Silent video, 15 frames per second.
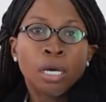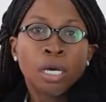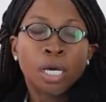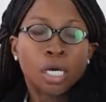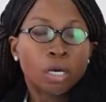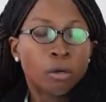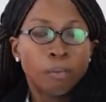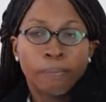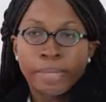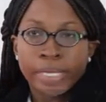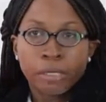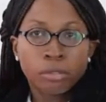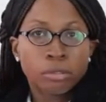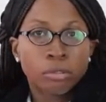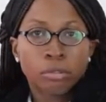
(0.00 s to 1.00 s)
eh,
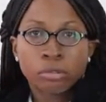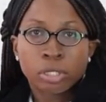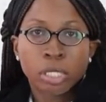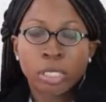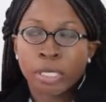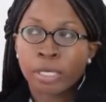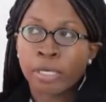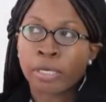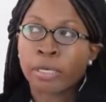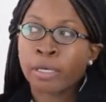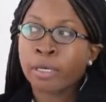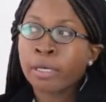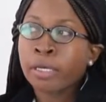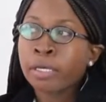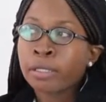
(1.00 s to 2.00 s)
compañeros con los
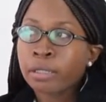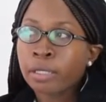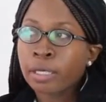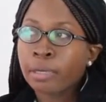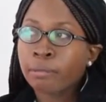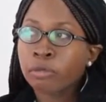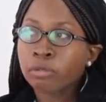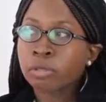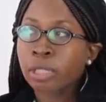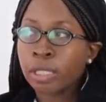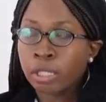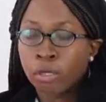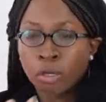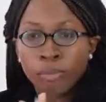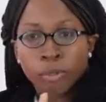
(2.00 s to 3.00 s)
que he, digamos,
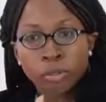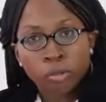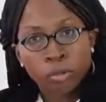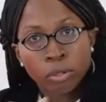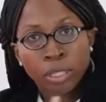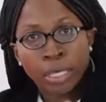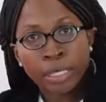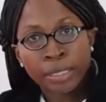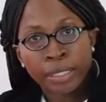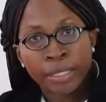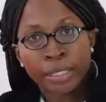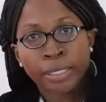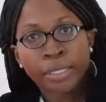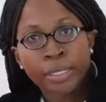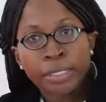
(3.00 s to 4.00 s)
tenido la oportunidad
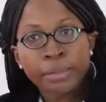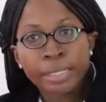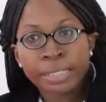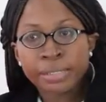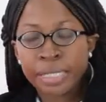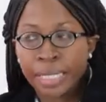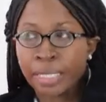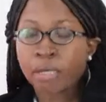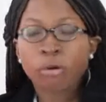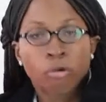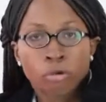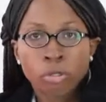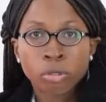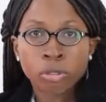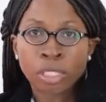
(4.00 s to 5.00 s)
de, de estar en
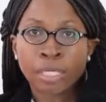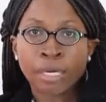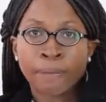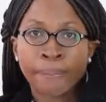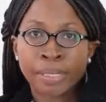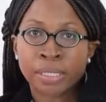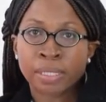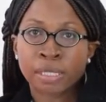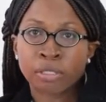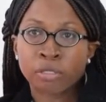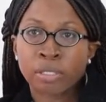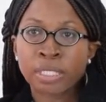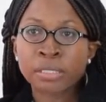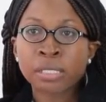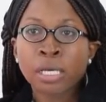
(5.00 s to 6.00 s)
cursos y en
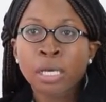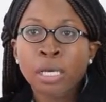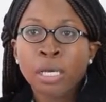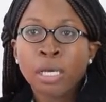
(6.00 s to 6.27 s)
capacitaciones,